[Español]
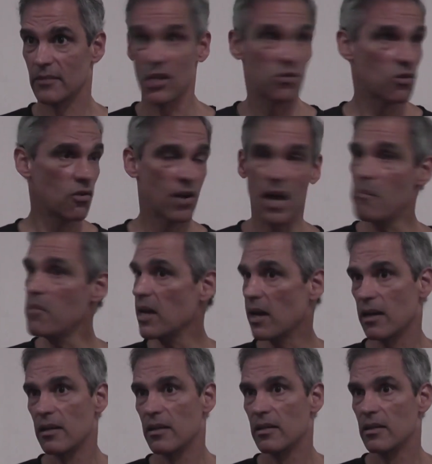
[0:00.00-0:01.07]
Eso no
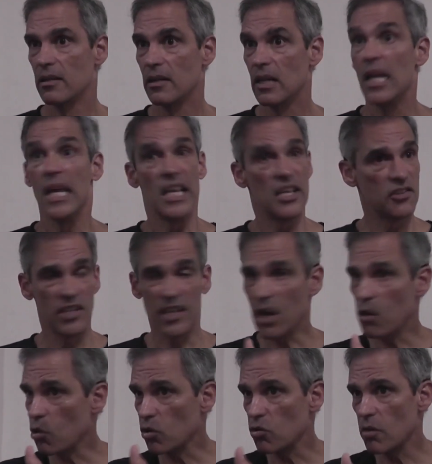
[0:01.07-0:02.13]
cambia. Y sigue
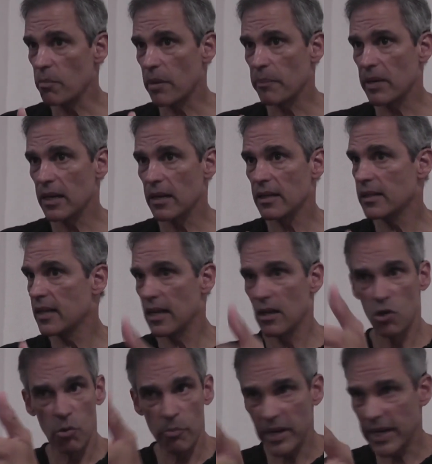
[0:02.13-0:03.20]
jugando el papel
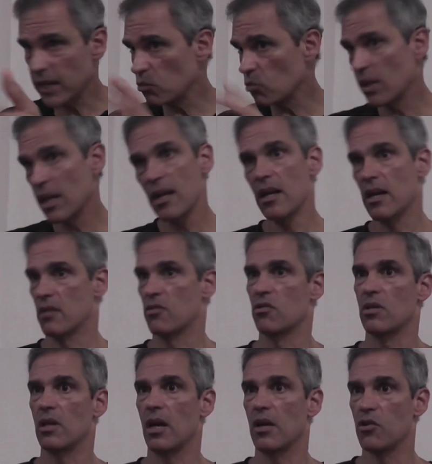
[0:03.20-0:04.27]
del nombre que tú tengas. O
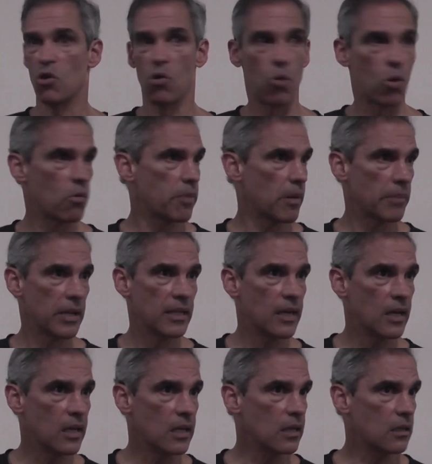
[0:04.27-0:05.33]
sea, yo juego el papel
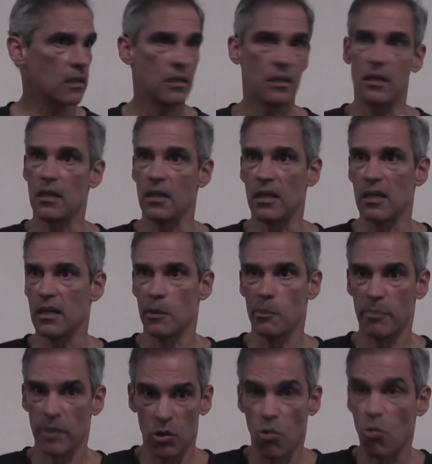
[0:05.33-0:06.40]
de Nick, y,
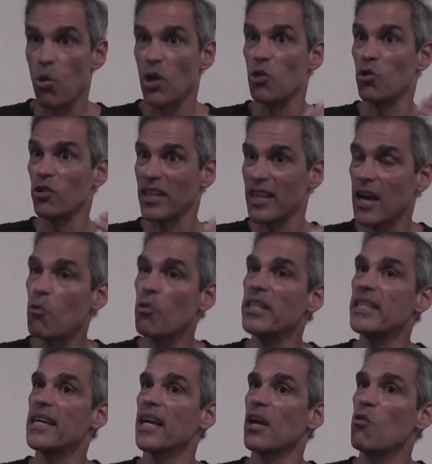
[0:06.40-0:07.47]
pero cuando te das
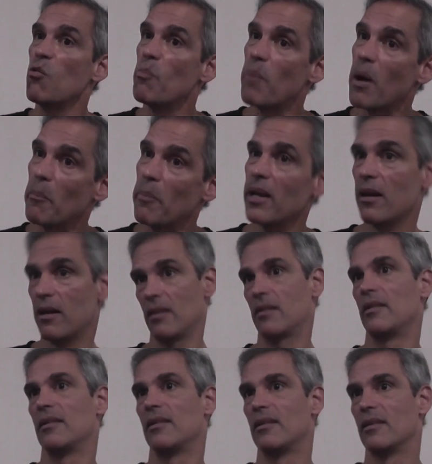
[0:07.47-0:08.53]
cuenta que es un papel,
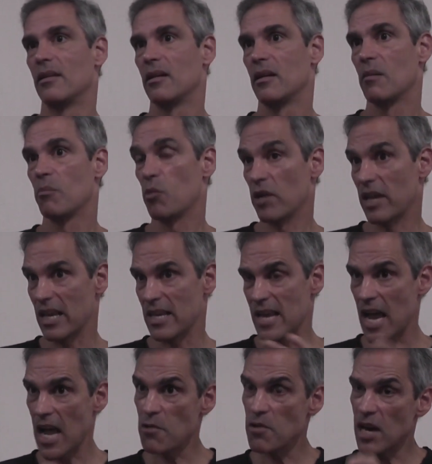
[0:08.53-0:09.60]
porque
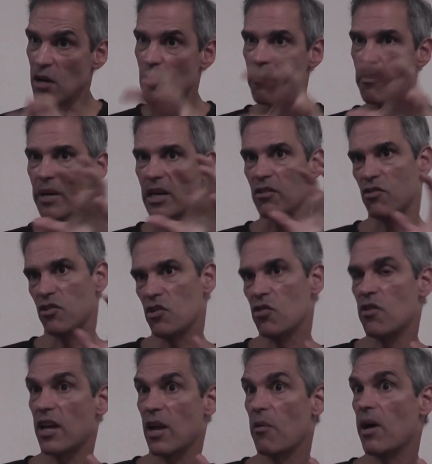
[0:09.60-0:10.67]
ya hay una
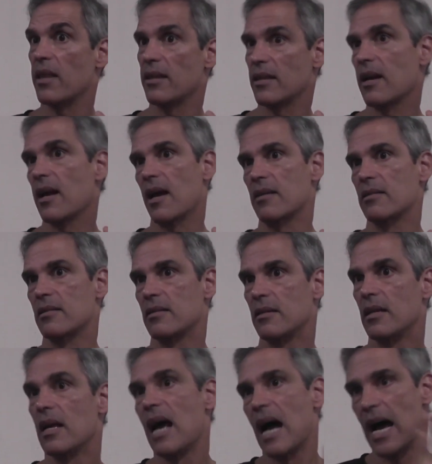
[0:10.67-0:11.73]
comprensión que va detrás,
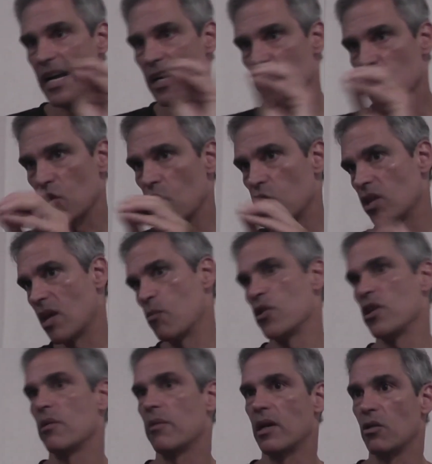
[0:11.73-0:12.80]
ahí es donde lo
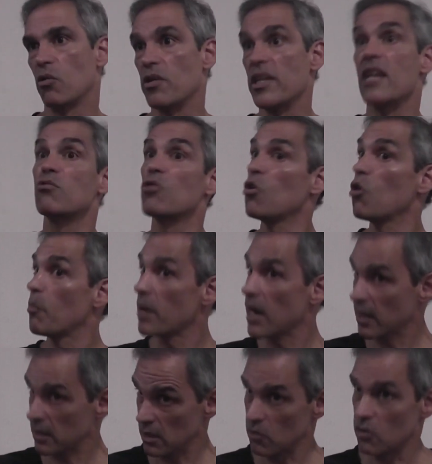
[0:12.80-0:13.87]
estamos llevando. Y eso es lo
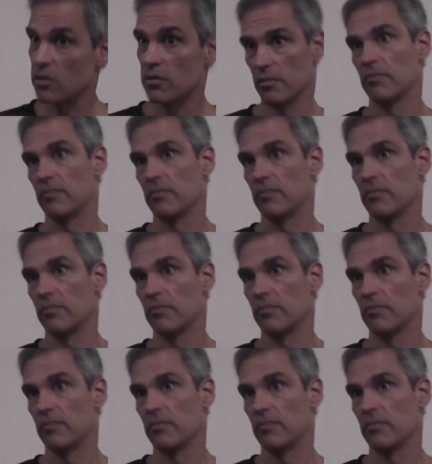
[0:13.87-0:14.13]
práctico.